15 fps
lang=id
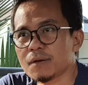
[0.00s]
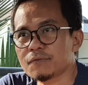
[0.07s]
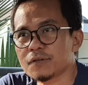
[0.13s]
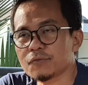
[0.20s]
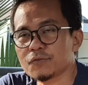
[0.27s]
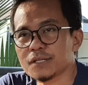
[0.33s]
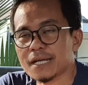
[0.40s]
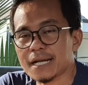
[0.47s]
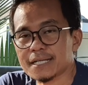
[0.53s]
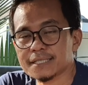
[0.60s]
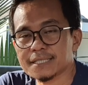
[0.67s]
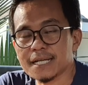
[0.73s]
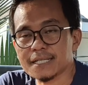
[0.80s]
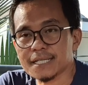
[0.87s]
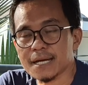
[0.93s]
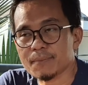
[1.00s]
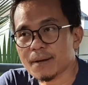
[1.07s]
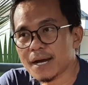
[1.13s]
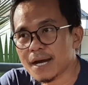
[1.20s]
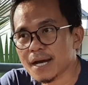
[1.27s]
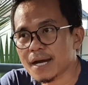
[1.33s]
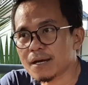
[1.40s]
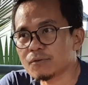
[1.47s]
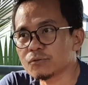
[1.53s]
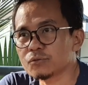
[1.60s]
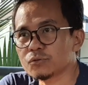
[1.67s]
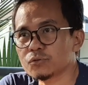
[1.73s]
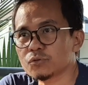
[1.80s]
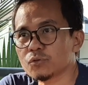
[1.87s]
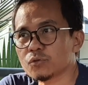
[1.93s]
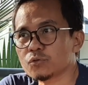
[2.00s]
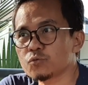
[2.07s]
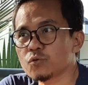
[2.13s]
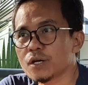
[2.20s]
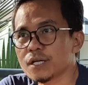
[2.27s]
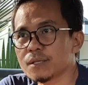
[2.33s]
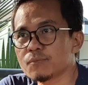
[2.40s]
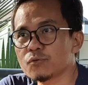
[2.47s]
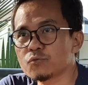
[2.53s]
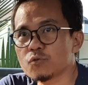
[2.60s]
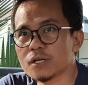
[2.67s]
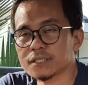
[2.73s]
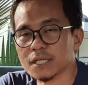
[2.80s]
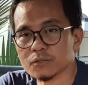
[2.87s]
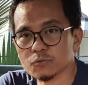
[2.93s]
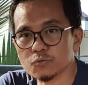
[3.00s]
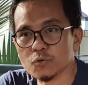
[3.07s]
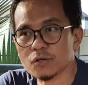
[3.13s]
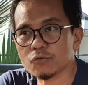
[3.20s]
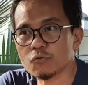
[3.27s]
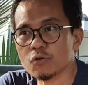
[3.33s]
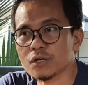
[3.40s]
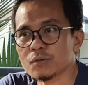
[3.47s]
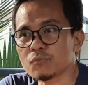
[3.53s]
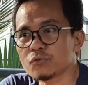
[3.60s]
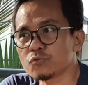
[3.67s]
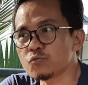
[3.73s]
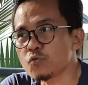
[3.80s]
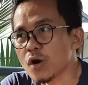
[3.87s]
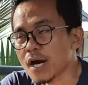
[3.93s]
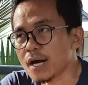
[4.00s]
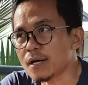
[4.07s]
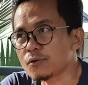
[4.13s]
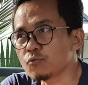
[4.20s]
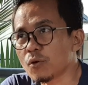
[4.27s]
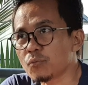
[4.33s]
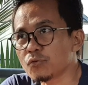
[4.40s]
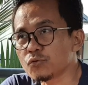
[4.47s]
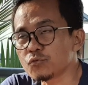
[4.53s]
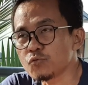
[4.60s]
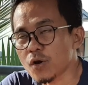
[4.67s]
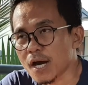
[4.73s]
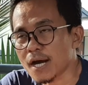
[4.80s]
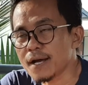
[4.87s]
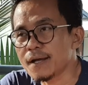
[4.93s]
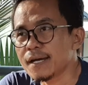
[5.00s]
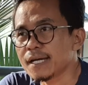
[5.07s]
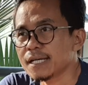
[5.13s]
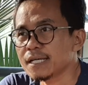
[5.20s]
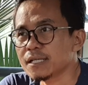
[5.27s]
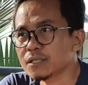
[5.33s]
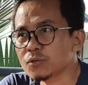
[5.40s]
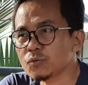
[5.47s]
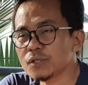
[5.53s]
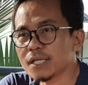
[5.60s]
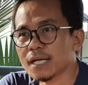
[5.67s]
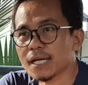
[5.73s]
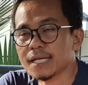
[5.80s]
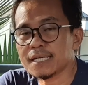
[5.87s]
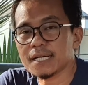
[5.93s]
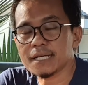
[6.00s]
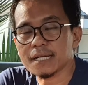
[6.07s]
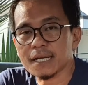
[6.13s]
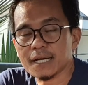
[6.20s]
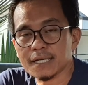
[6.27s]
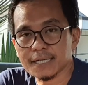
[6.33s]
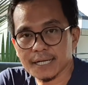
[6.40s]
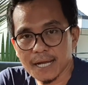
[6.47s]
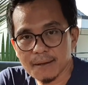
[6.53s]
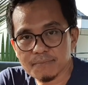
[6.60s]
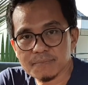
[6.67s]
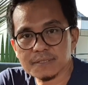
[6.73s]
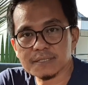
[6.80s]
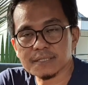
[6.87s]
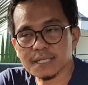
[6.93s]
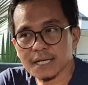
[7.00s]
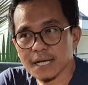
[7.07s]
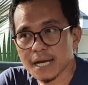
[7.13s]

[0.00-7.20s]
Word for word: Maverick Vinales dan Yamaha untuk 2021 2022 22 itu nilainya adalah 6,5